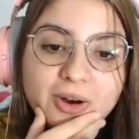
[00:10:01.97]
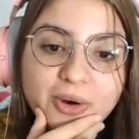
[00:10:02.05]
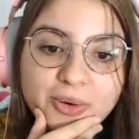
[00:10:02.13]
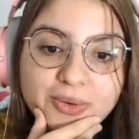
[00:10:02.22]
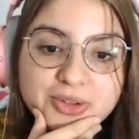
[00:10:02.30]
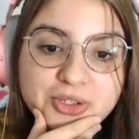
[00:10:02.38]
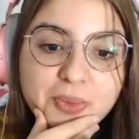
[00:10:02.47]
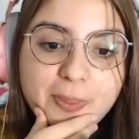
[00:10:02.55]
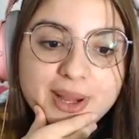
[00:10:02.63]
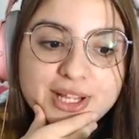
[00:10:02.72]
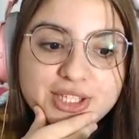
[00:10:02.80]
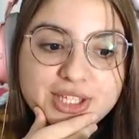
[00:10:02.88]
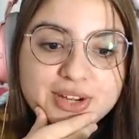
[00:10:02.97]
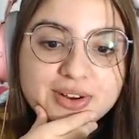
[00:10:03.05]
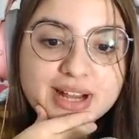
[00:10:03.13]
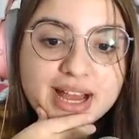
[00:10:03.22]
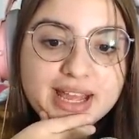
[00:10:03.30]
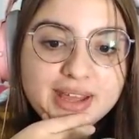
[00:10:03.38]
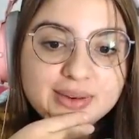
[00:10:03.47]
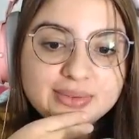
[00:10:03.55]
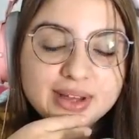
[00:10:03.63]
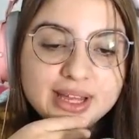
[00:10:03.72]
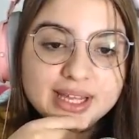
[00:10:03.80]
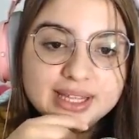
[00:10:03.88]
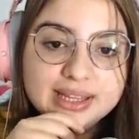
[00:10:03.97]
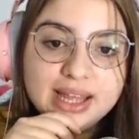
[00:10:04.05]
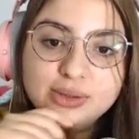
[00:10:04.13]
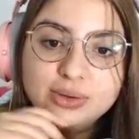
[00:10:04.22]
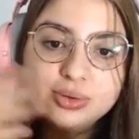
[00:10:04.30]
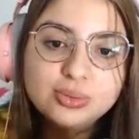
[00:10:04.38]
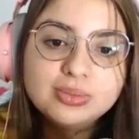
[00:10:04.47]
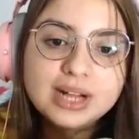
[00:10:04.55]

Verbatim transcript: Onde o pantinho caiu, velho? Dentro de um